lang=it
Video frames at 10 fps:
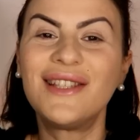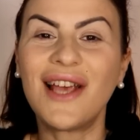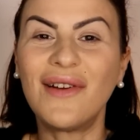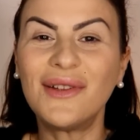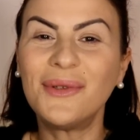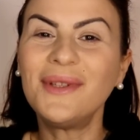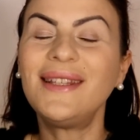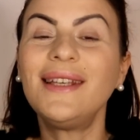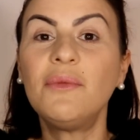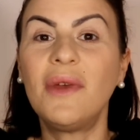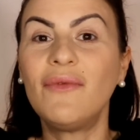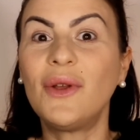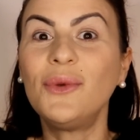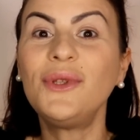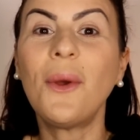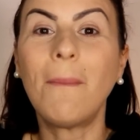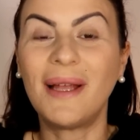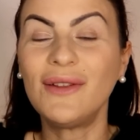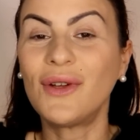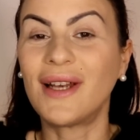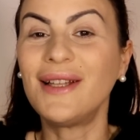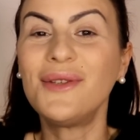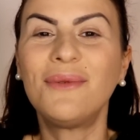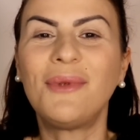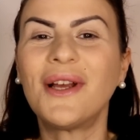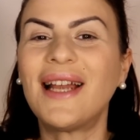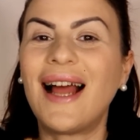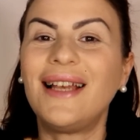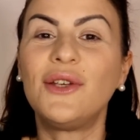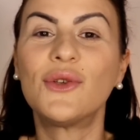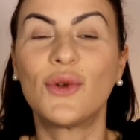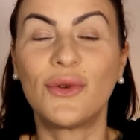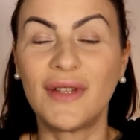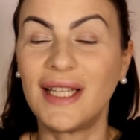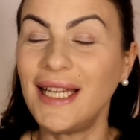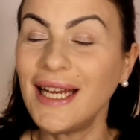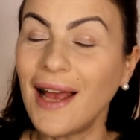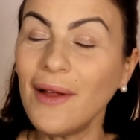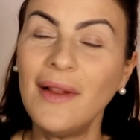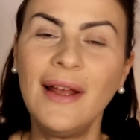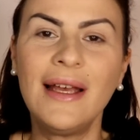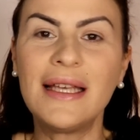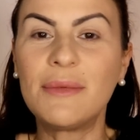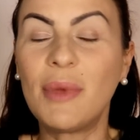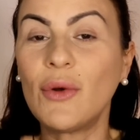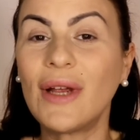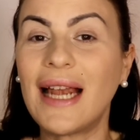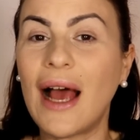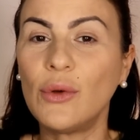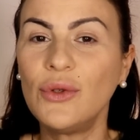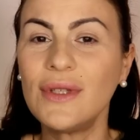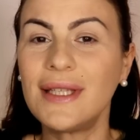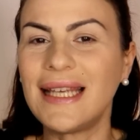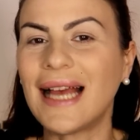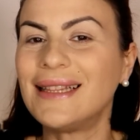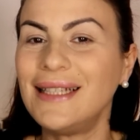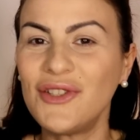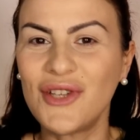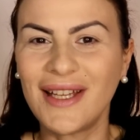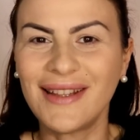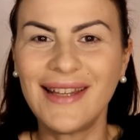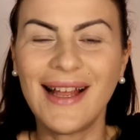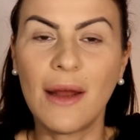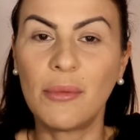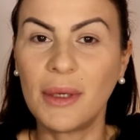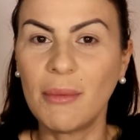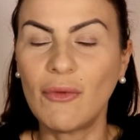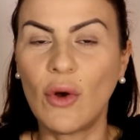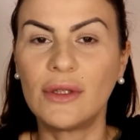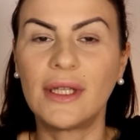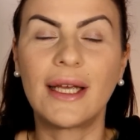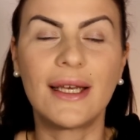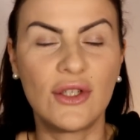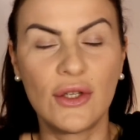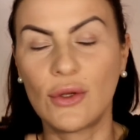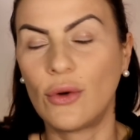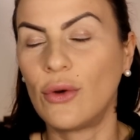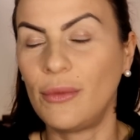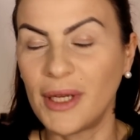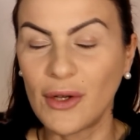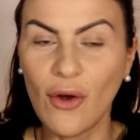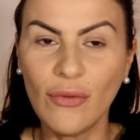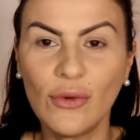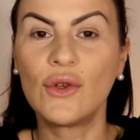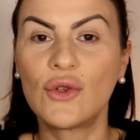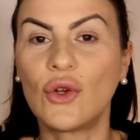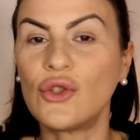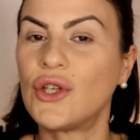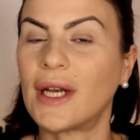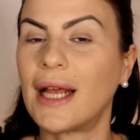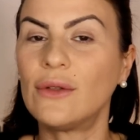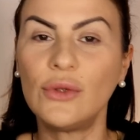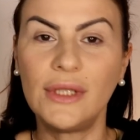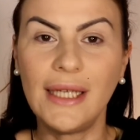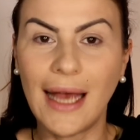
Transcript: Ciao a tutti, benvenuti o bentornati sul mio canale, io sono Federica, spero che l'audio sia decente, è la prima volta che registro col microfono, sto cercando di